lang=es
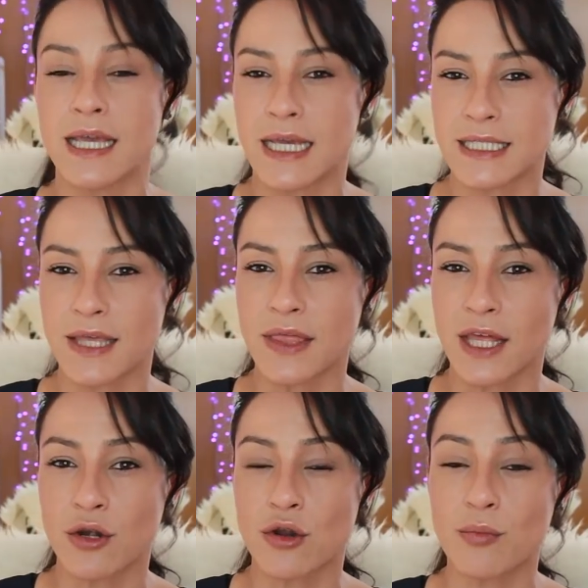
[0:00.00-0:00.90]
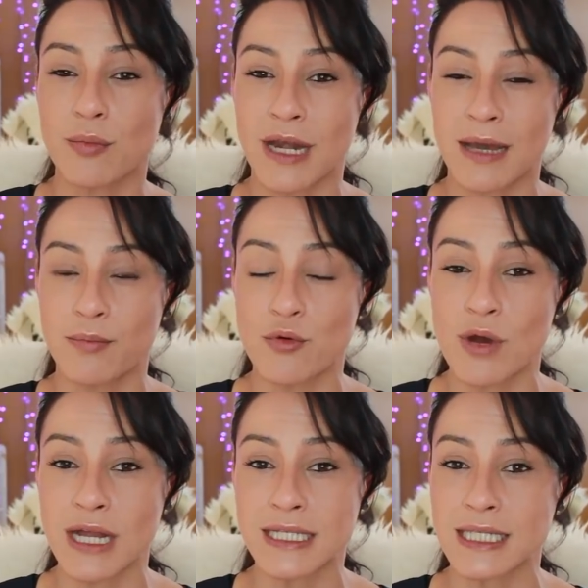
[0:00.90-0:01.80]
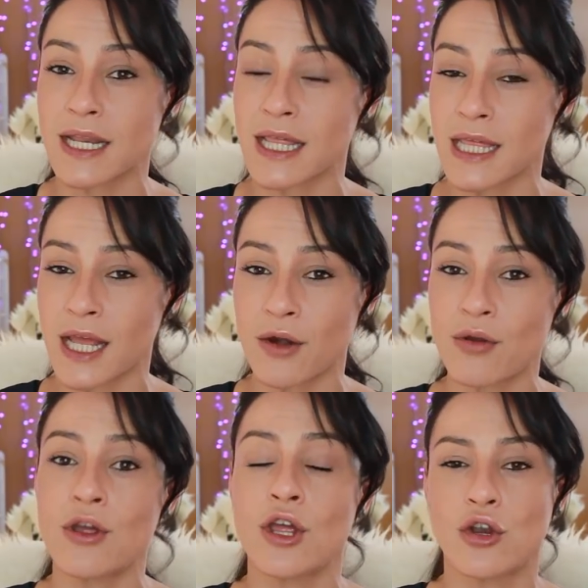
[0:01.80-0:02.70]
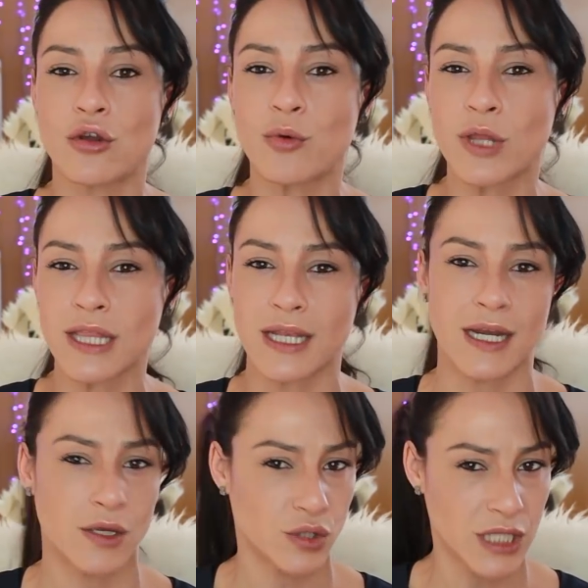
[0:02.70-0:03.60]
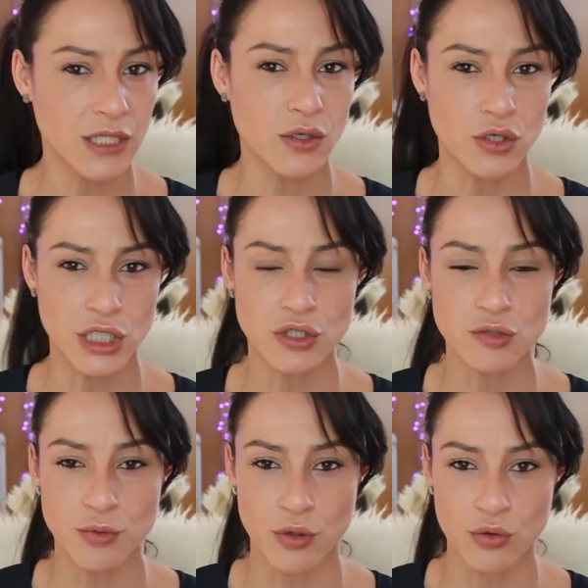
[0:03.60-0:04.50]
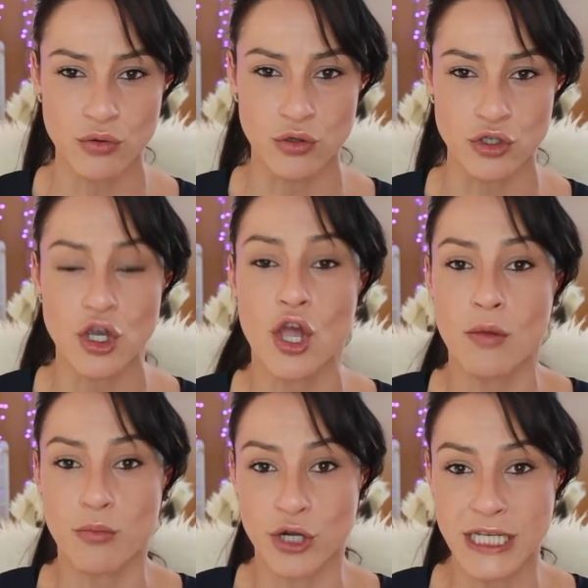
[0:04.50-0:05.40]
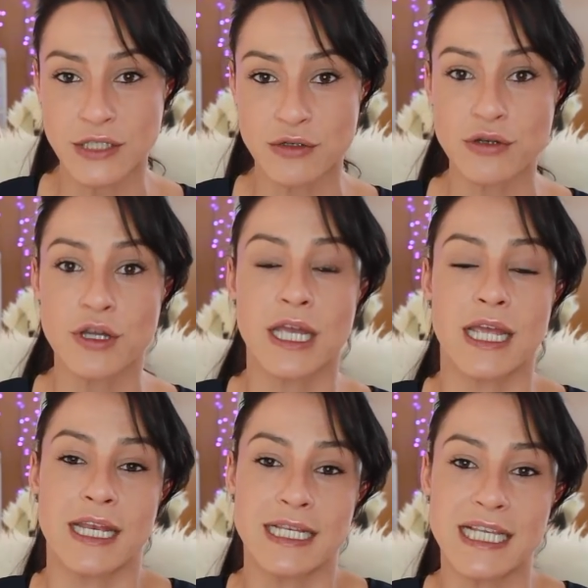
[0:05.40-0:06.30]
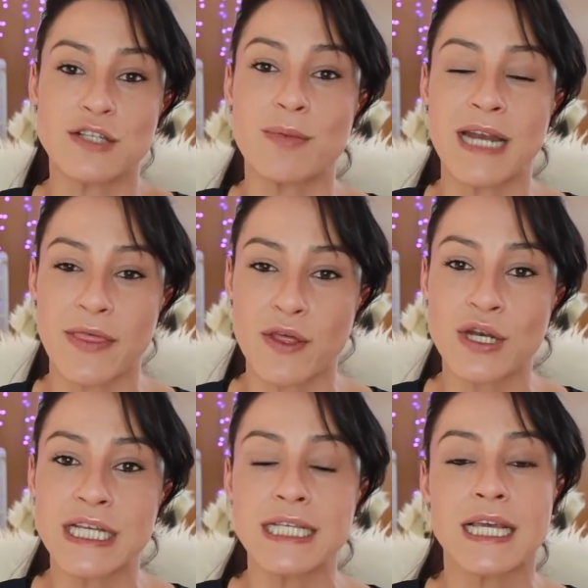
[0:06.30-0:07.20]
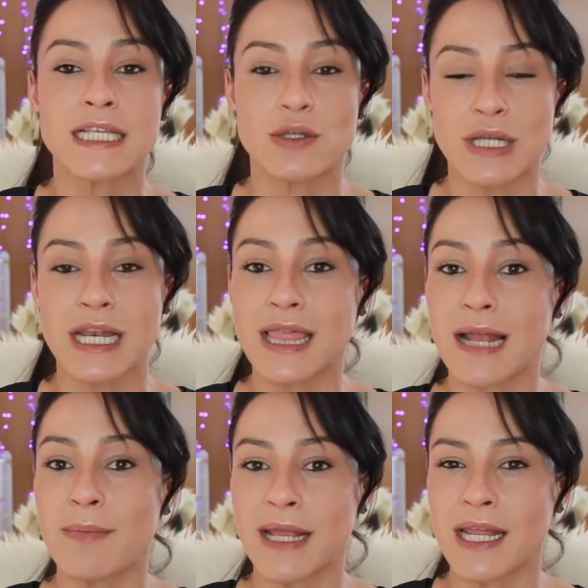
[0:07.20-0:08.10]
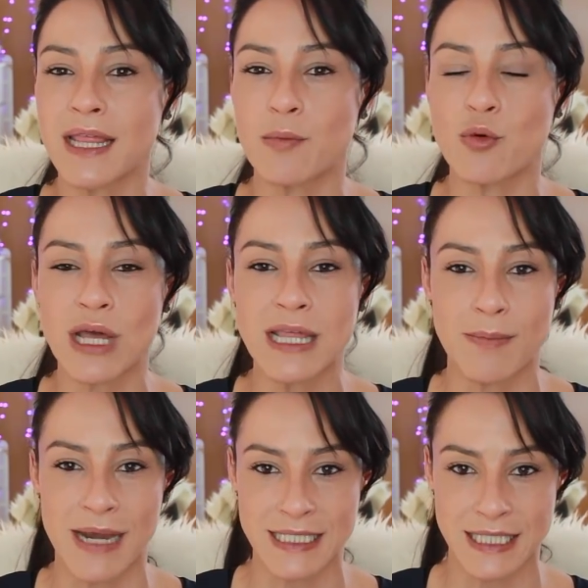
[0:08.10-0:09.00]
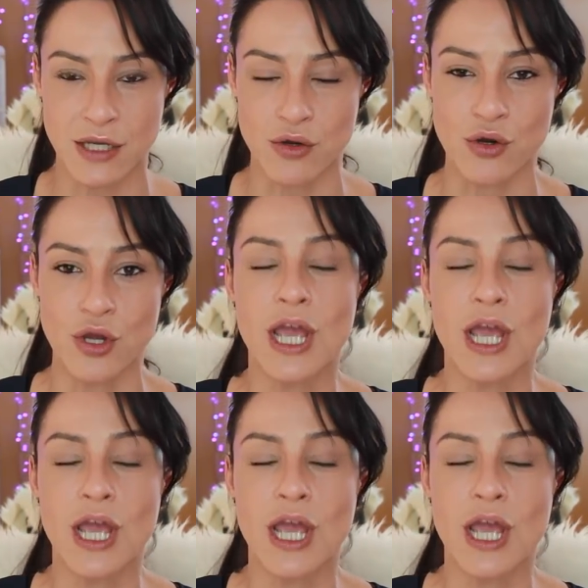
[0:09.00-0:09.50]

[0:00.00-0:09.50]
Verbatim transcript: Es decir, no, la púa al ser de hierro no puede entrar en contacto con estos productos. Por eso, en estas operaciones se utiliza el peine de púa de plástico.